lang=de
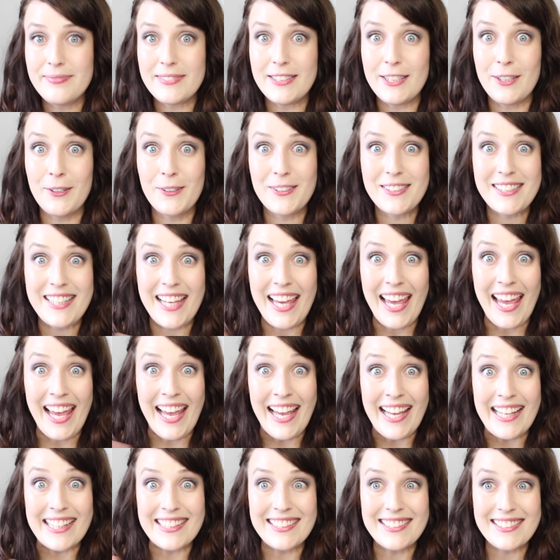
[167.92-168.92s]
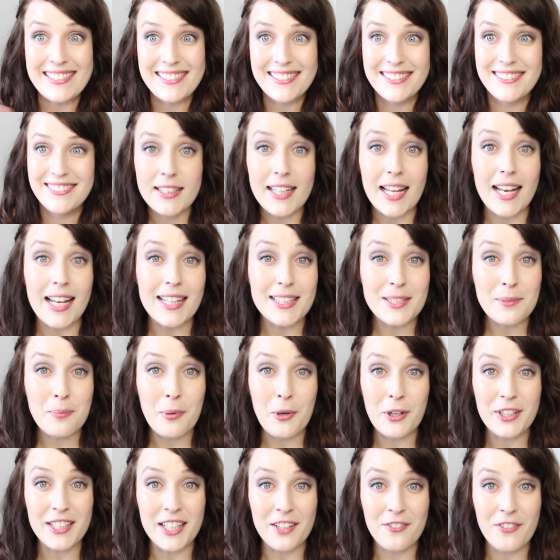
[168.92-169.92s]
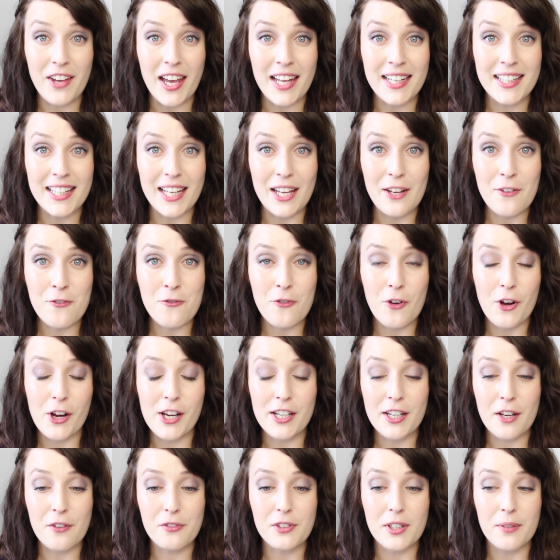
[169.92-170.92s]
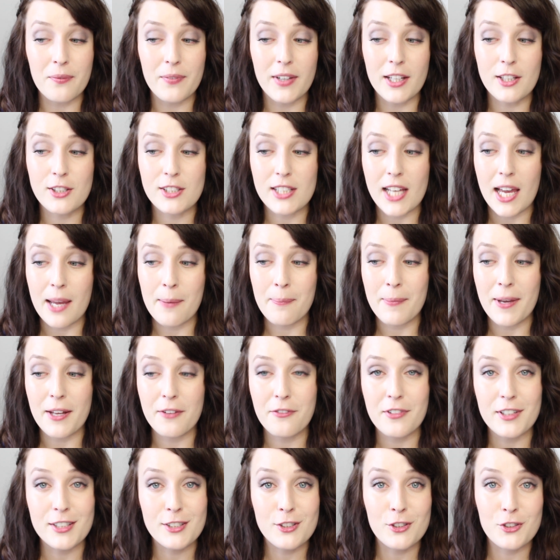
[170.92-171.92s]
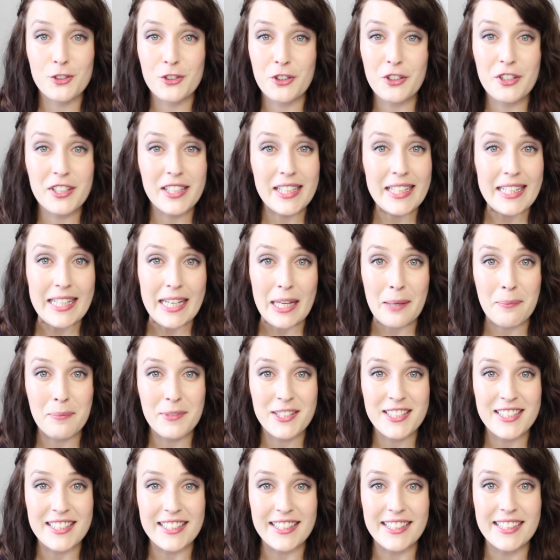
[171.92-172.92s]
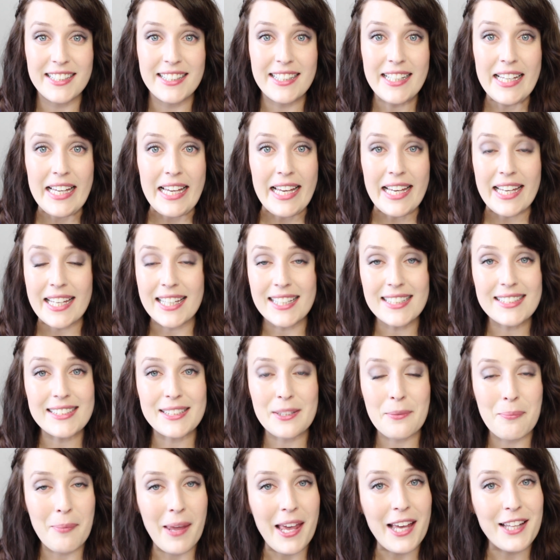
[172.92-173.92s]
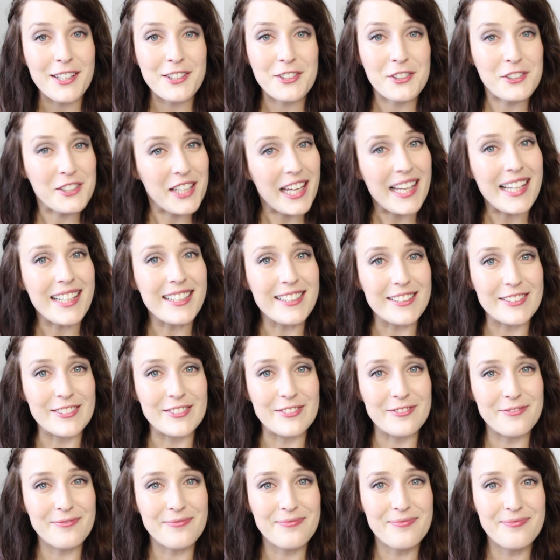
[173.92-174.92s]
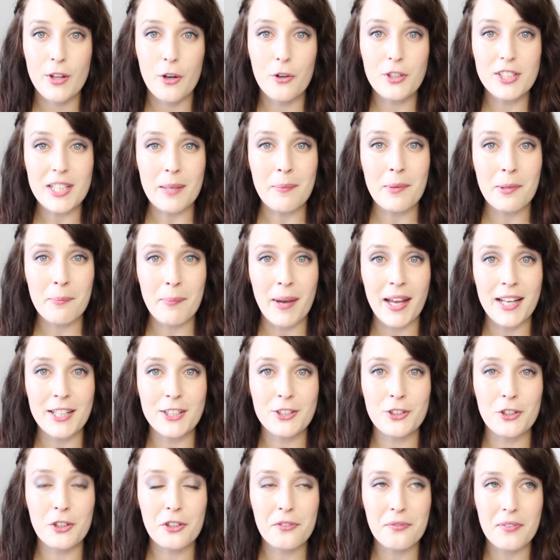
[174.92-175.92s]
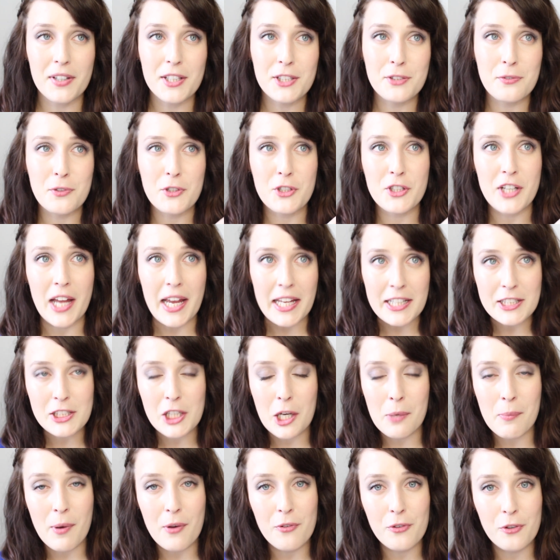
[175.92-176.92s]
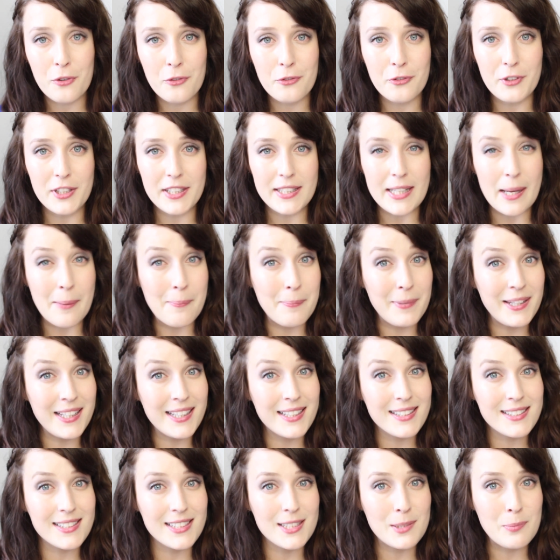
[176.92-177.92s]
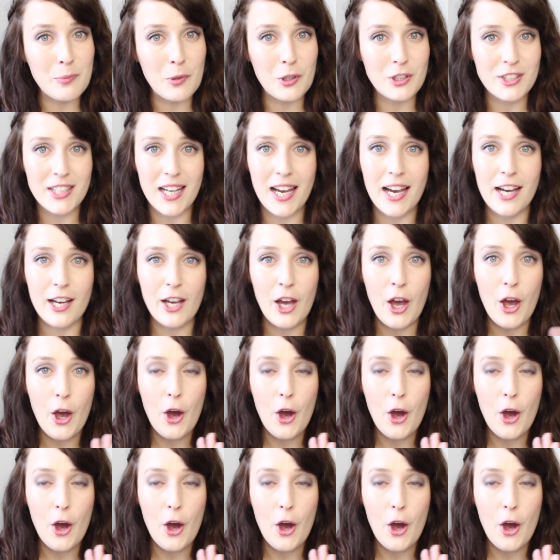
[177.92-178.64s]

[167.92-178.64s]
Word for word: Los geht's! Der letzte Punkt, den wir angehen wollen auf dem Weg zu einem etwas gesünderen Lebensstil, ist mehr zu trinken. Und damit meine ich irgendwas zwischen 1,5 Liter mindestens pro Tag